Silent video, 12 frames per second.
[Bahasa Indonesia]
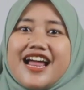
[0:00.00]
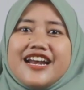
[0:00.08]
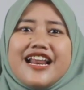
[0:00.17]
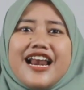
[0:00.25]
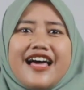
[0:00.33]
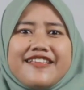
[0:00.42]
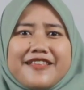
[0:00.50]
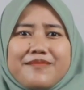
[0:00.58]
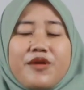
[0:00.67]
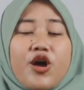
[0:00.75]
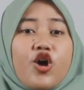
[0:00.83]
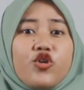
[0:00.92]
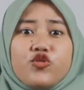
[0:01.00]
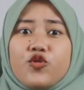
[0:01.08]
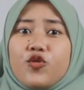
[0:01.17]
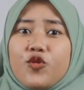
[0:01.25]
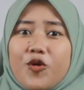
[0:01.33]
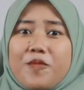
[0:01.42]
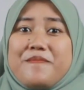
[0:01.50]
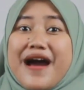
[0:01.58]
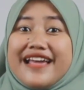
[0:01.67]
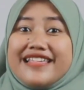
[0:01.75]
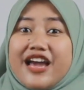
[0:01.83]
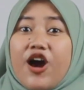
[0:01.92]
Di Lasem cukup
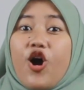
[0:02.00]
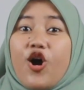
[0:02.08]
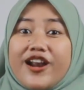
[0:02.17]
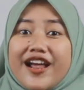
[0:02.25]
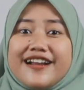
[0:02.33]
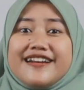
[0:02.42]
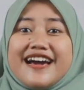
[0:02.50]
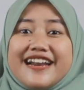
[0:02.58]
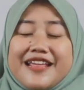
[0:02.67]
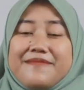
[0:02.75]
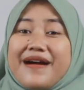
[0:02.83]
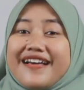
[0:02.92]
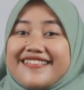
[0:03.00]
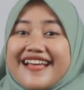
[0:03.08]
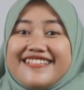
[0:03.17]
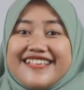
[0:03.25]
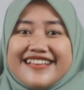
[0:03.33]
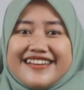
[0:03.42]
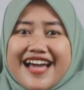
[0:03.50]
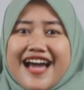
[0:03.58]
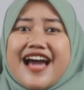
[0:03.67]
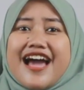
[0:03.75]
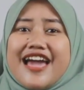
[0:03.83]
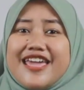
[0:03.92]
banyak orang dari bangsa Cina
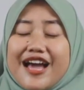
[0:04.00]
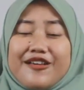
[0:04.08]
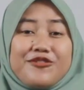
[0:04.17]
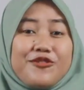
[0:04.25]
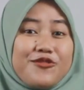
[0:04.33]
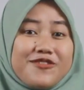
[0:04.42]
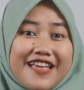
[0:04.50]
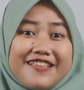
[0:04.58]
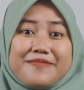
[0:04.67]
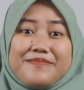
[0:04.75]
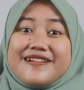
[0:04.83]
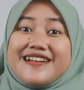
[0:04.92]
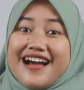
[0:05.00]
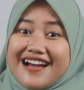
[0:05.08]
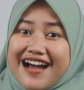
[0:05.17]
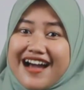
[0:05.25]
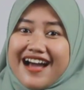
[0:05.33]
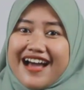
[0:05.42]
yang sukses berdagang.